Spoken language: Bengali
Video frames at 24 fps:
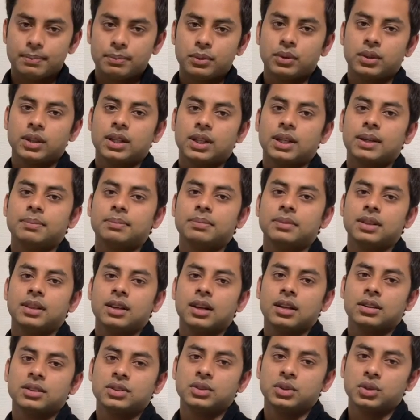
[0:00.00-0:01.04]
পরে
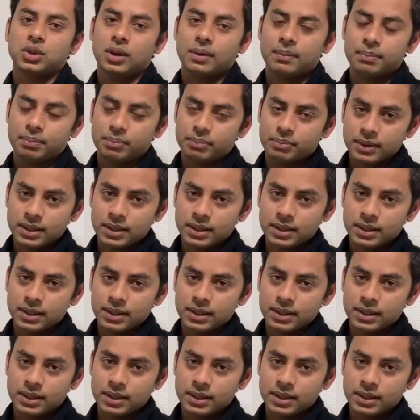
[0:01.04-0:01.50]
আপনারা জব